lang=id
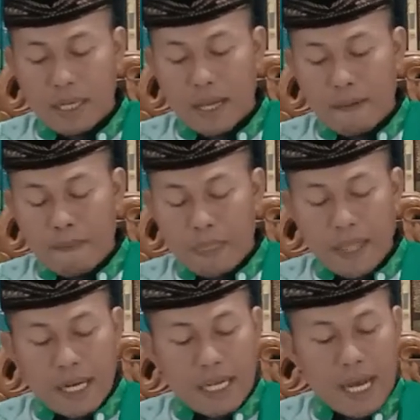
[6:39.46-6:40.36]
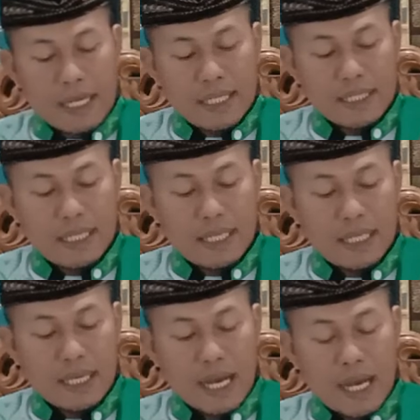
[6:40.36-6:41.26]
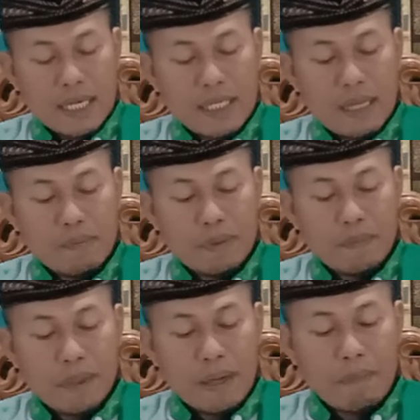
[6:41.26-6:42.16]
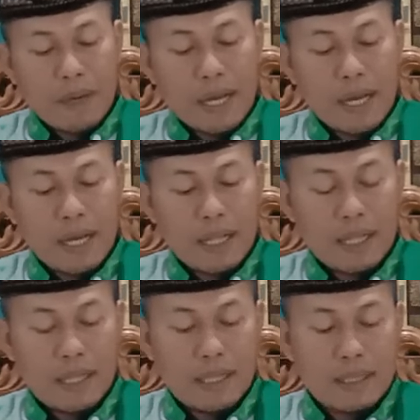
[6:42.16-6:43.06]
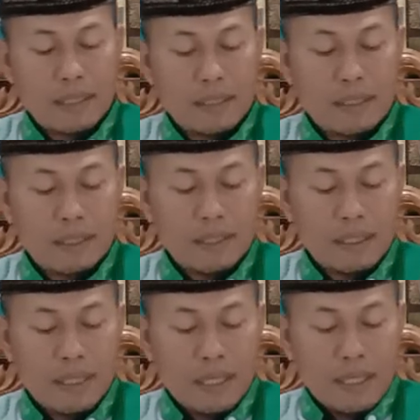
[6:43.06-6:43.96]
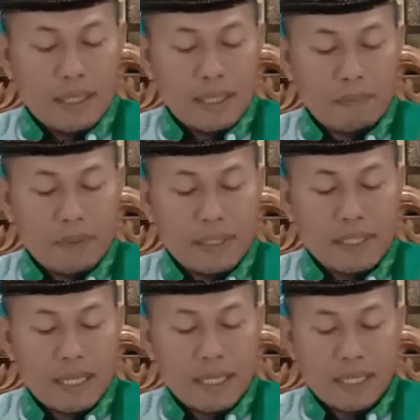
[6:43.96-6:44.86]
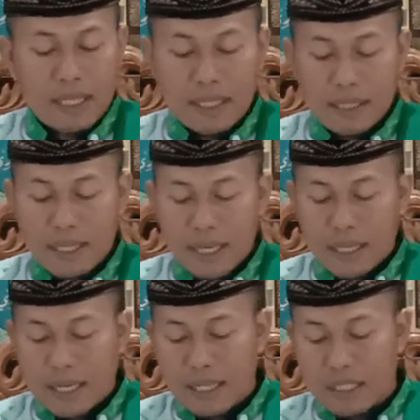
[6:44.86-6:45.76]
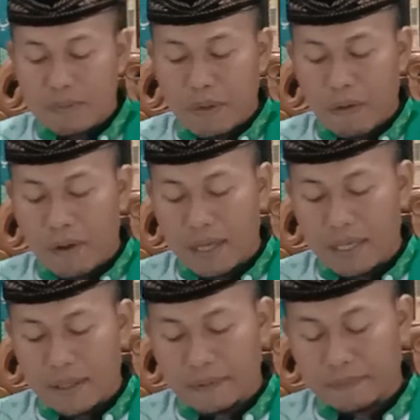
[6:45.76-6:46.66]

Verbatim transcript: Nah, dari hadis ini ada beberapa hal yang bisa kita garis bawahi.